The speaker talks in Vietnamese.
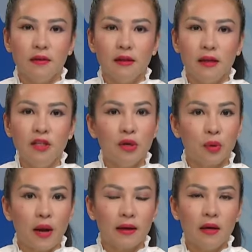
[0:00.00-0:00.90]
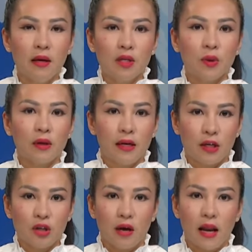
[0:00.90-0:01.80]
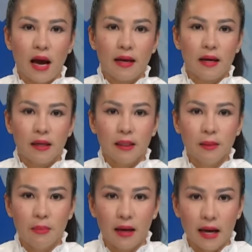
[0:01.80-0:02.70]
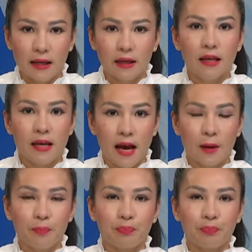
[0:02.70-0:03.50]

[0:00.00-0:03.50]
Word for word: người lính Ukraine xuất hiện trở lại ở Balakliia.